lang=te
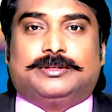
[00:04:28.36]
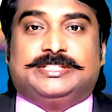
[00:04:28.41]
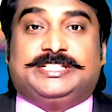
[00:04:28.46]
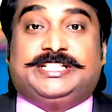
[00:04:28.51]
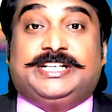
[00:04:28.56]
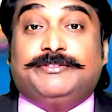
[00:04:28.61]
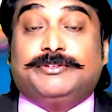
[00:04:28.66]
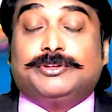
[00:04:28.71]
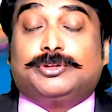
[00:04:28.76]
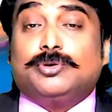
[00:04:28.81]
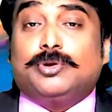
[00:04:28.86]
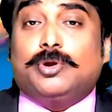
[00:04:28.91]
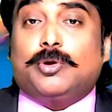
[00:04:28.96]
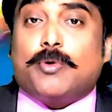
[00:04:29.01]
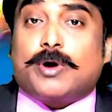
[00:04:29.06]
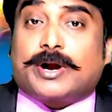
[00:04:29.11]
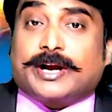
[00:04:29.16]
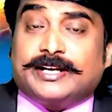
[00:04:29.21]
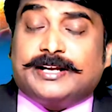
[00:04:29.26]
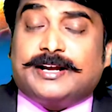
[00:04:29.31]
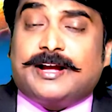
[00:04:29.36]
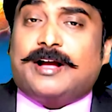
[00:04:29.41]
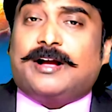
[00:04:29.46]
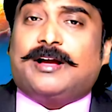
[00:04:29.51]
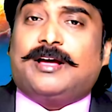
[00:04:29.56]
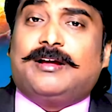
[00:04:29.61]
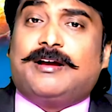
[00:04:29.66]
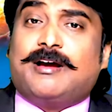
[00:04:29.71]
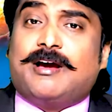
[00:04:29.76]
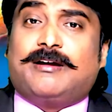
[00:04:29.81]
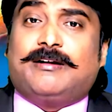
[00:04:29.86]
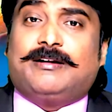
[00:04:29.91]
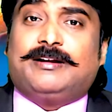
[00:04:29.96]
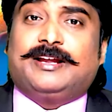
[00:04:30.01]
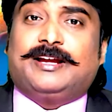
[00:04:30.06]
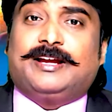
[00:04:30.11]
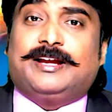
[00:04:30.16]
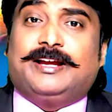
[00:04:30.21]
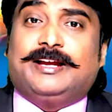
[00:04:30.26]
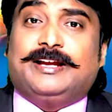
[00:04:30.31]
జీవితంలో ఒకటి
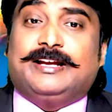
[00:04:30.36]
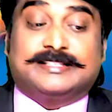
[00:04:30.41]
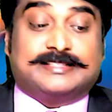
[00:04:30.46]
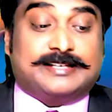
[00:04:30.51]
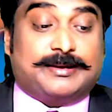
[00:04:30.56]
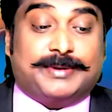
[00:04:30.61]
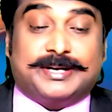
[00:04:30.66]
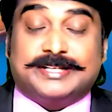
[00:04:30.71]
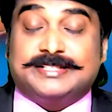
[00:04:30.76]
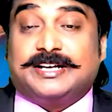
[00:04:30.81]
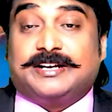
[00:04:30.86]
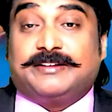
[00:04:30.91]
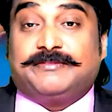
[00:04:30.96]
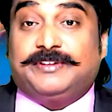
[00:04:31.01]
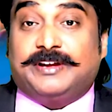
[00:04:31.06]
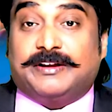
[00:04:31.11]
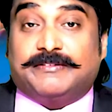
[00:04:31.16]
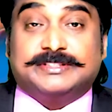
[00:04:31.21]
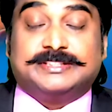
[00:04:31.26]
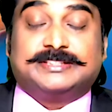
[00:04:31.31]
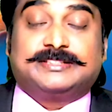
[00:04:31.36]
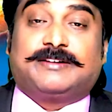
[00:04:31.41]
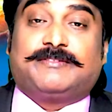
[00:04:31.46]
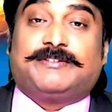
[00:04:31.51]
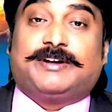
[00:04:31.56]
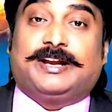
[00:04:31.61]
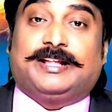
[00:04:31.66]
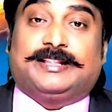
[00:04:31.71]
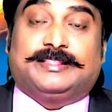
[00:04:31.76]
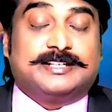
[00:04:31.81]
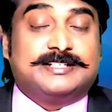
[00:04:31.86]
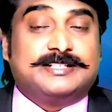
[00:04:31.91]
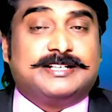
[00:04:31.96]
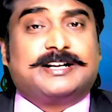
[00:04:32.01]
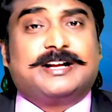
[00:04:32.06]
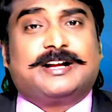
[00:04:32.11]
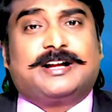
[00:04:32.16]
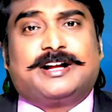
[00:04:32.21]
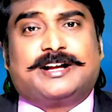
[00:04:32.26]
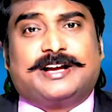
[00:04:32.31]
కాగలిగారంటే ఈ సమాచార వ్యవస్థ వాళ్ళు ఎంత
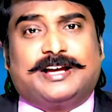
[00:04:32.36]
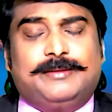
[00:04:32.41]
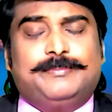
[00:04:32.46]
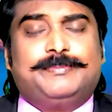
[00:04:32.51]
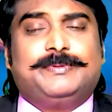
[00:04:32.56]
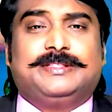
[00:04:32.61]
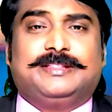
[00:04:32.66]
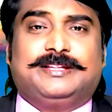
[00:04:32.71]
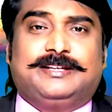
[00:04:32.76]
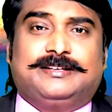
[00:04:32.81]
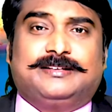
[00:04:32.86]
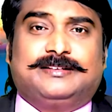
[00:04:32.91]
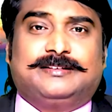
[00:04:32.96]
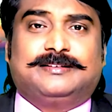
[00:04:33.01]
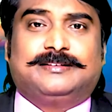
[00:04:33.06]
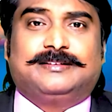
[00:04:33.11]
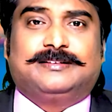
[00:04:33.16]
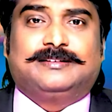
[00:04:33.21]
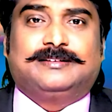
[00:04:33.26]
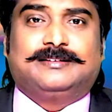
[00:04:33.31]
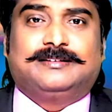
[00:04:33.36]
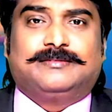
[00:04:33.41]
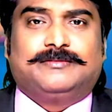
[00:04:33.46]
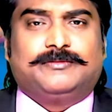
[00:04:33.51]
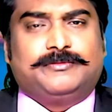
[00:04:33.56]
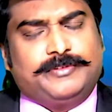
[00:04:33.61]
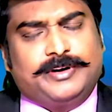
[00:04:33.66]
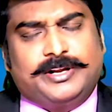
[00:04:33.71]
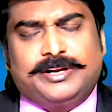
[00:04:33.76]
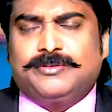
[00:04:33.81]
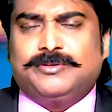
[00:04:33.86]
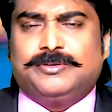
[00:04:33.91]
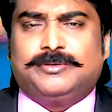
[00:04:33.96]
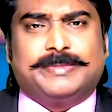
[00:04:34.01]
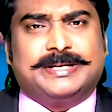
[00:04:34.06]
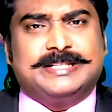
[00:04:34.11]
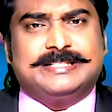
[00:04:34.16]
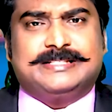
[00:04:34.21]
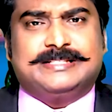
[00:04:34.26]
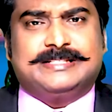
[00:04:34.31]
చక్కగా కలిపింది వెరీ గుడ్
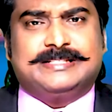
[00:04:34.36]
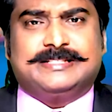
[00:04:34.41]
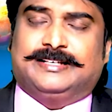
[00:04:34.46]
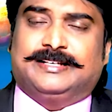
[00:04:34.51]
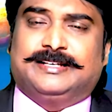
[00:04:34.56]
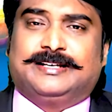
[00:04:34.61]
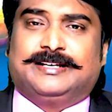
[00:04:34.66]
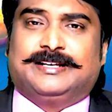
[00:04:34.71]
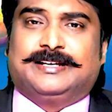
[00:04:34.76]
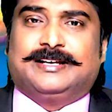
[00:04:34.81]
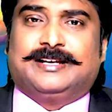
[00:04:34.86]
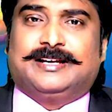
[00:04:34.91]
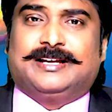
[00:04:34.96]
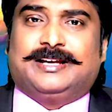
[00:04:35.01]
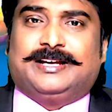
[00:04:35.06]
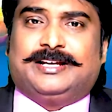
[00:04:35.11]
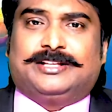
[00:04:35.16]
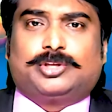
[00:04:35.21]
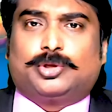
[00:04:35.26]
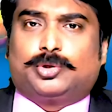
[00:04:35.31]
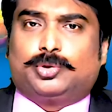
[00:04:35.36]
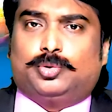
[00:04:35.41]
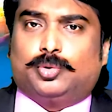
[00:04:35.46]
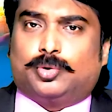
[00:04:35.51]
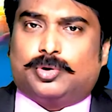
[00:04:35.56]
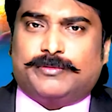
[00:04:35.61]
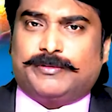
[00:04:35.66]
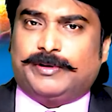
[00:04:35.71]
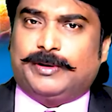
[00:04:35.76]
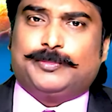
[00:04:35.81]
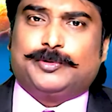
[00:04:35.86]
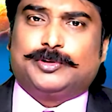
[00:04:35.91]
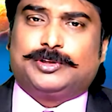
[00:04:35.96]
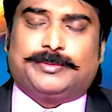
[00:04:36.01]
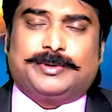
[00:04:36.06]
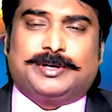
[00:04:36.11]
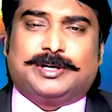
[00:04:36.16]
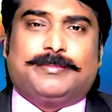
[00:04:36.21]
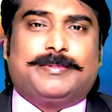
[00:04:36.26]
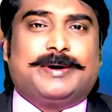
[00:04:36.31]
మంచిది ఇద్దరు దూరం అయిపోతే
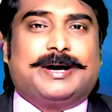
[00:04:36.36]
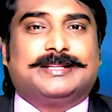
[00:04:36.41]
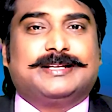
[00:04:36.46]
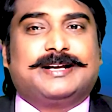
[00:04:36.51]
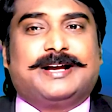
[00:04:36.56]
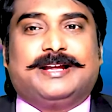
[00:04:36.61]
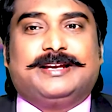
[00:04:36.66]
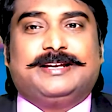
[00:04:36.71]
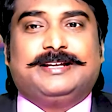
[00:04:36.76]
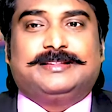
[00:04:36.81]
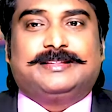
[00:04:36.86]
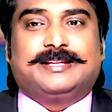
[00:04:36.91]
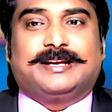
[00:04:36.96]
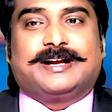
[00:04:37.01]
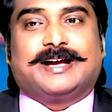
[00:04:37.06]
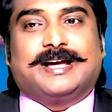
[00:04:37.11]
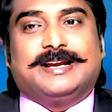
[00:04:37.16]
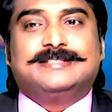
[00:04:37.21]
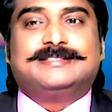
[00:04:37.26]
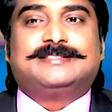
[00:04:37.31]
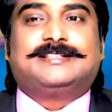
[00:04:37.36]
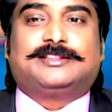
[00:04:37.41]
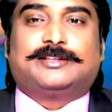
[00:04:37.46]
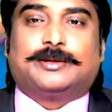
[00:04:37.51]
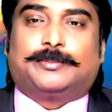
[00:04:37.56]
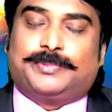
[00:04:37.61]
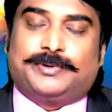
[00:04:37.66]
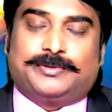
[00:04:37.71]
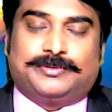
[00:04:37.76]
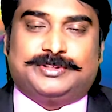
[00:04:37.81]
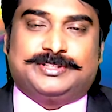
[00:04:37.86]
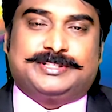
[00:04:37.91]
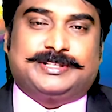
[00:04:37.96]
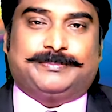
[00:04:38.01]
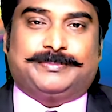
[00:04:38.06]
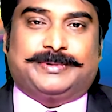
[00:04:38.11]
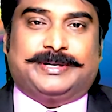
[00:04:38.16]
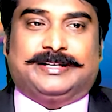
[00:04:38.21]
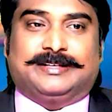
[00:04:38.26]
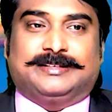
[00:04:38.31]
మనకు బాధ కానీ ఇద్దరు కలిస్తే తప్పే ఉంది
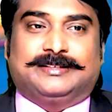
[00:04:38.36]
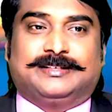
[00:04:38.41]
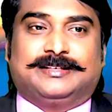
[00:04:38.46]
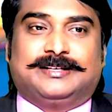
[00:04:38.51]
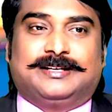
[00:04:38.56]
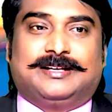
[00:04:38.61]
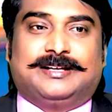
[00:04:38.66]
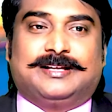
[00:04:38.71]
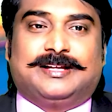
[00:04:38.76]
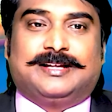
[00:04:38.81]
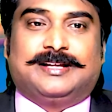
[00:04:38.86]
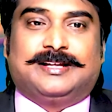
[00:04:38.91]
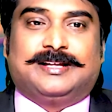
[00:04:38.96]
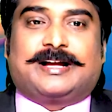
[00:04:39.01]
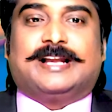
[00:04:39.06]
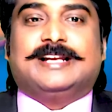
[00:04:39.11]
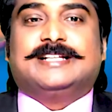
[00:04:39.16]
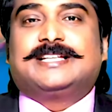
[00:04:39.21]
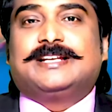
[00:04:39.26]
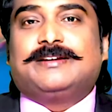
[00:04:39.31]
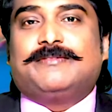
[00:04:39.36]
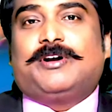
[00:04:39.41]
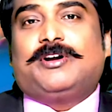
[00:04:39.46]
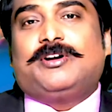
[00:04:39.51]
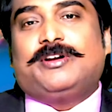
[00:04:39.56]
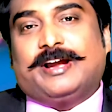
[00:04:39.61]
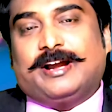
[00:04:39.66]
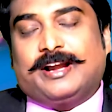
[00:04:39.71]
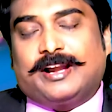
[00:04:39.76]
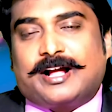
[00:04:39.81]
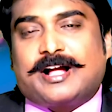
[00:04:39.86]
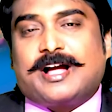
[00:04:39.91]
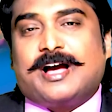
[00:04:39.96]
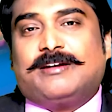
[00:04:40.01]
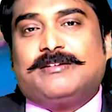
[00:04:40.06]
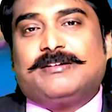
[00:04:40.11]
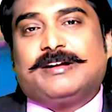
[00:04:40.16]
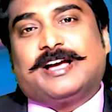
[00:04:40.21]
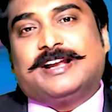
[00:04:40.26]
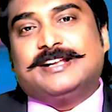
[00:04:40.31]
చెప్పండి కలిసిన వాళ్ళు
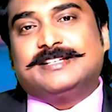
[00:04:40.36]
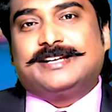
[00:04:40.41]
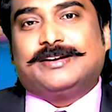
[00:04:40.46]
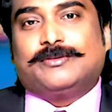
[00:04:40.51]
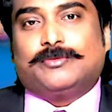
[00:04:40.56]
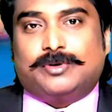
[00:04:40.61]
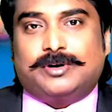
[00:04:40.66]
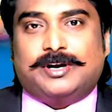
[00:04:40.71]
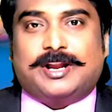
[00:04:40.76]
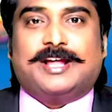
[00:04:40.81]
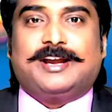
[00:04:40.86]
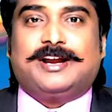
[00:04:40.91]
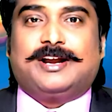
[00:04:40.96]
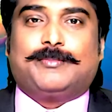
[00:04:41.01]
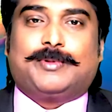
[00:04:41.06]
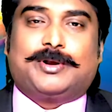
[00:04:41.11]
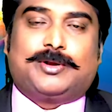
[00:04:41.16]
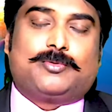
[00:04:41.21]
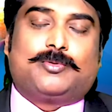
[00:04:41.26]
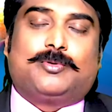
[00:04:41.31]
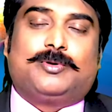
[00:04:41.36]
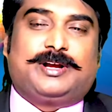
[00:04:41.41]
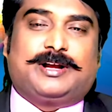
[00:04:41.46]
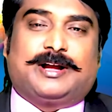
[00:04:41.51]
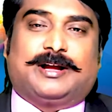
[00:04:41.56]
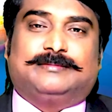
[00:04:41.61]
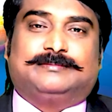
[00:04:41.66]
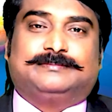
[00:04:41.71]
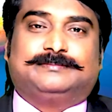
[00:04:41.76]
ఎళ్ళకాలం కలిసే ఉండాలని మన కోరిక